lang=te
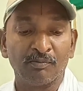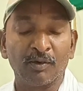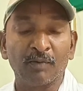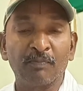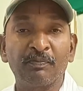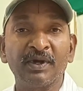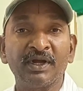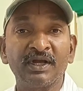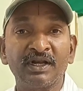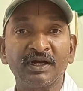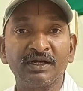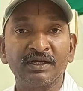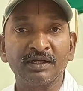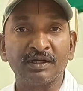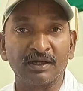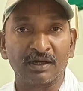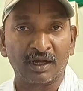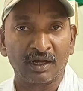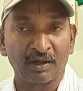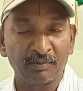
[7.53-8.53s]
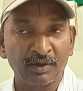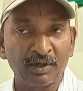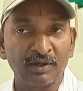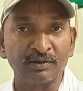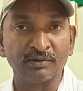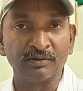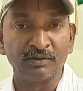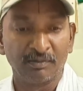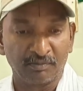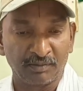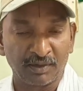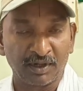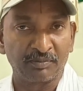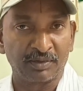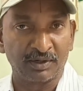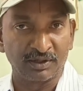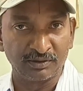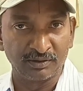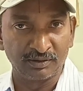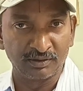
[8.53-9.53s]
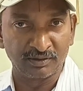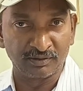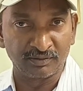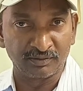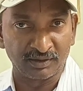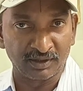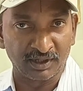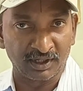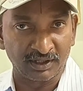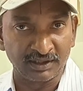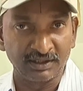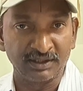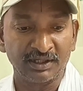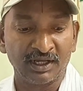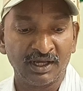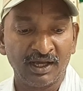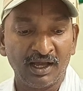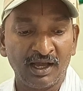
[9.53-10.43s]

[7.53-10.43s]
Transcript: ముప్పై రెండు గ్రామాలు మా పరిధిలో ఉన్నాయి